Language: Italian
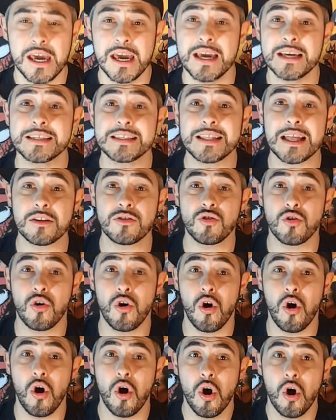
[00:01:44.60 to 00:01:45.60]
è
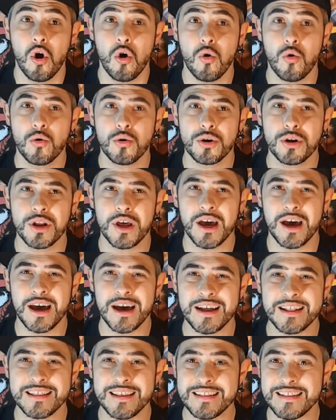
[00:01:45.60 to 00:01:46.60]
stato un
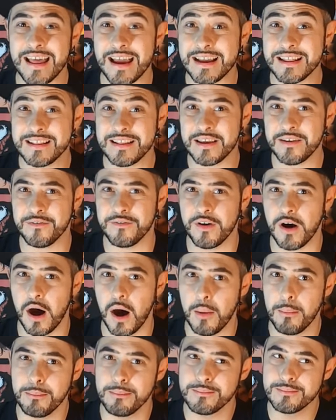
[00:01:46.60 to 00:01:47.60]
eh, detective
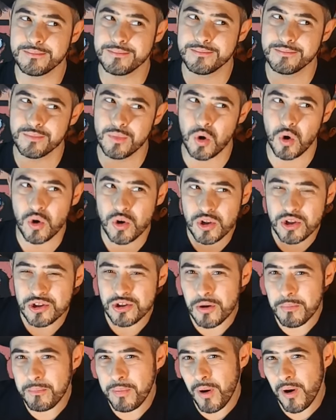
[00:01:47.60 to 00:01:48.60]

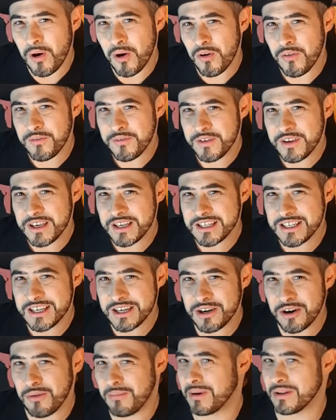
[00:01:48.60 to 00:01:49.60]
molto poco
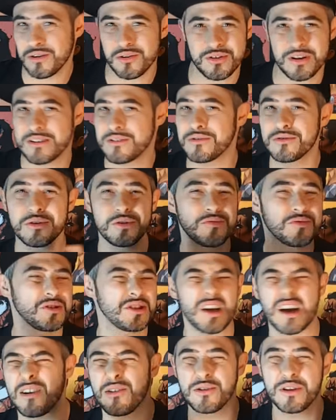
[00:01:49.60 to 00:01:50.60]
fisico ma dotato di un
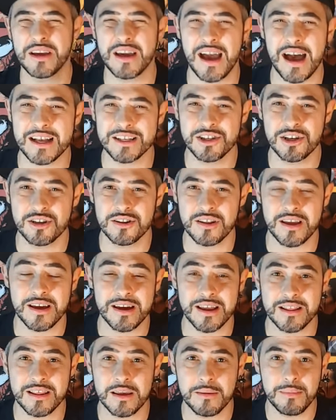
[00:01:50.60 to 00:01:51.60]
sacco di gadget
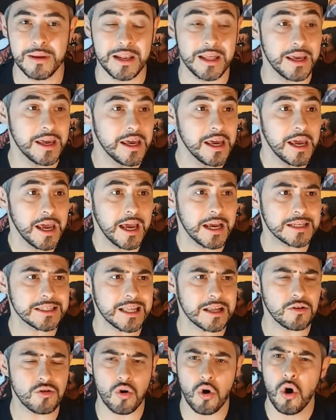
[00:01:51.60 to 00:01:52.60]
incredibili, è
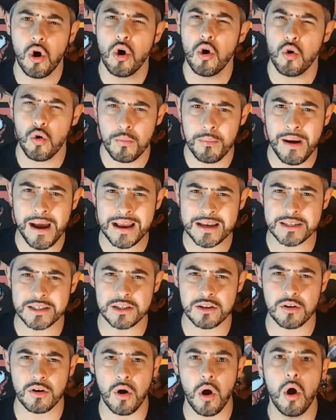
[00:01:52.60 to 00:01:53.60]
stato un
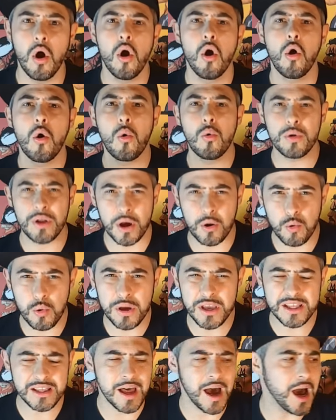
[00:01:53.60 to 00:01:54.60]
maestro, una
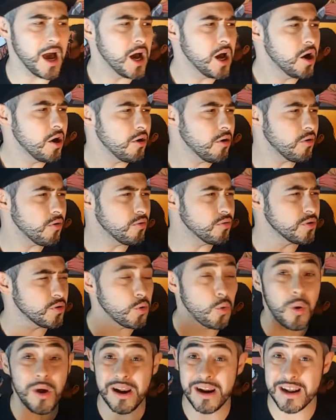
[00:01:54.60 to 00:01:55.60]
guida, un
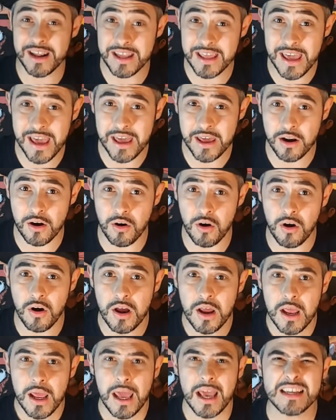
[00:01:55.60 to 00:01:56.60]
guerriero,
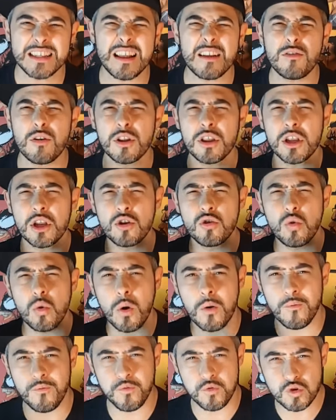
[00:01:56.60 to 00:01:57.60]
è stato addirittura
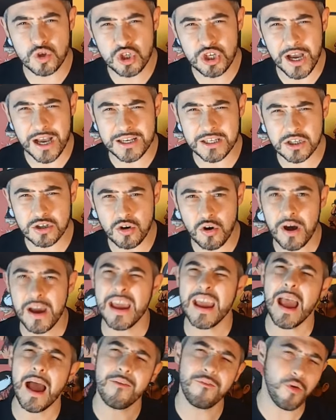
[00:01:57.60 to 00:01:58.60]
un fuggiasco
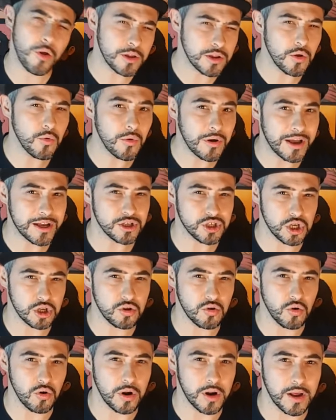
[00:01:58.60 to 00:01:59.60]
e a volte un
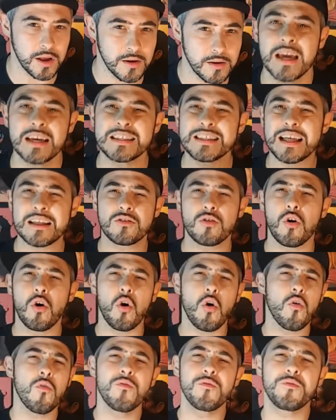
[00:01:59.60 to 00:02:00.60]
cacciatore. È
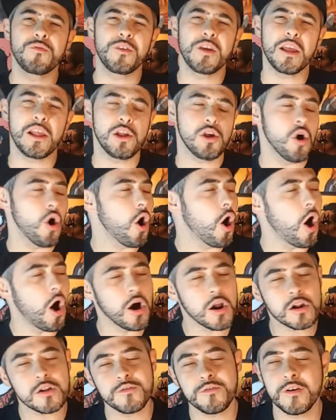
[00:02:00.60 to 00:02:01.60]
stato un figlio
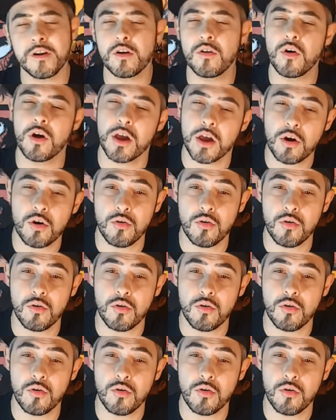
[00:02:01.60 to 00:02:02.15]
orfano e